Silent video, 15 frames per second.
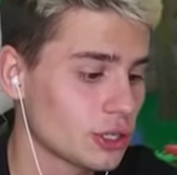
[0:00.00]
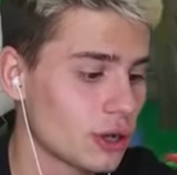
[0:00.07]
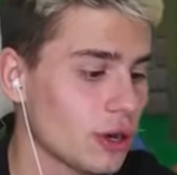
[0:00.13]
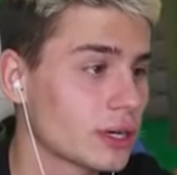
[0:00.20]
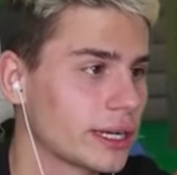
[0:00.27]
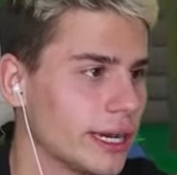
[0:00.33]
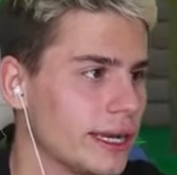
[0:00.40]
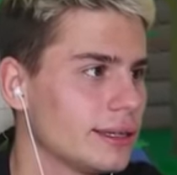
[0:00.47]

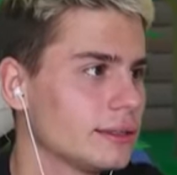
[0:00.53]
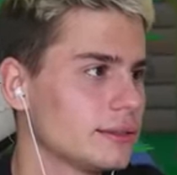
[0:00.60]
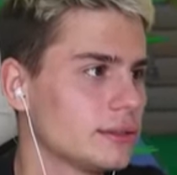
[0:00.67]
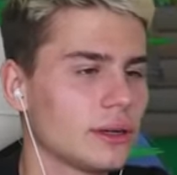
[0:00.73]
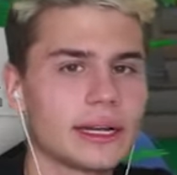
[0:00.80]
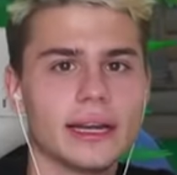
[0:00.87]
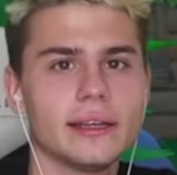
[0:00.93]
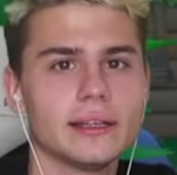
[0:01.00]
Okej.
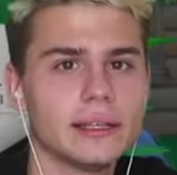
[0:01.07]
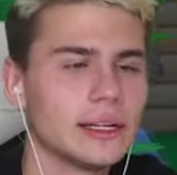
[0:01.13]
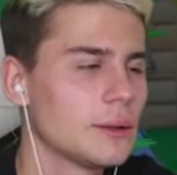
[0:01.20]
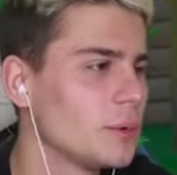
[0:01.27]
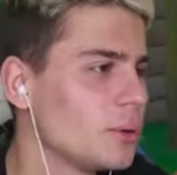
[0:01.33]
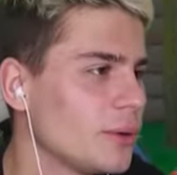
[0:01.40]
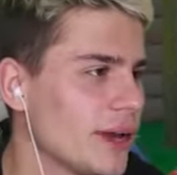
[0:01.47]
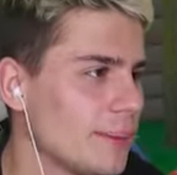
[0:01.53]
Okay.
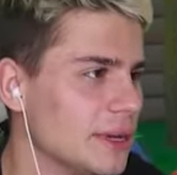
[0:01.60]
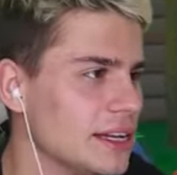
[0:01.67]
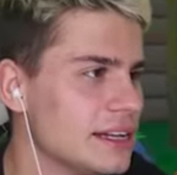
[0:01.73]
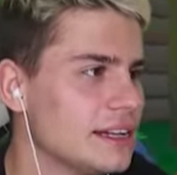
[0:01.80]
Czedersko. Próbujemy.